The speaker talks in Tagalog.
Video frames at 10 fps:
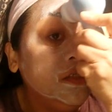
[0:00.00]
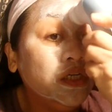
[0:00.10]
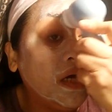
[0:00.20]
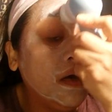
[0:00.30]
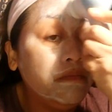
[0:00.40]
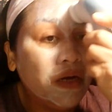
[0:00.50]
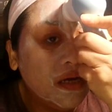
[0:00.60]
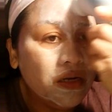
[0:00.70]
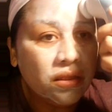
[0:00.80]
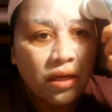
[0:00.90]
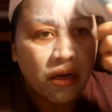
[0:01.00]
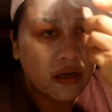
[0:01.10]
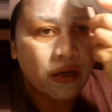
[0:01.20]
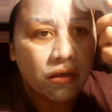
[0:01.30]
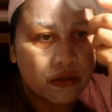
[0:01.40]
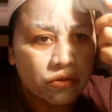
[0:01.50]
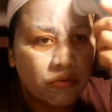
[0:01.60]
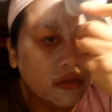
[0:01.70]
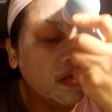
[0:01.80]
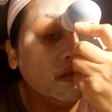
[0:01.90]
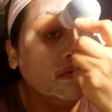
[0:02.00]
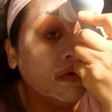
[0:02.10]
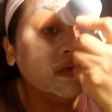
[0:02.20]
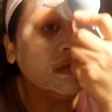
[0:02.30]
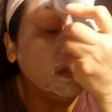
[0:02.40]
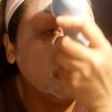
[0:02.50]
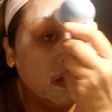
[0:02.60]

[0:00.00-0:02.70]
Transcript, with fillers: Tsaka, maganda talaga ang resulta nito kasi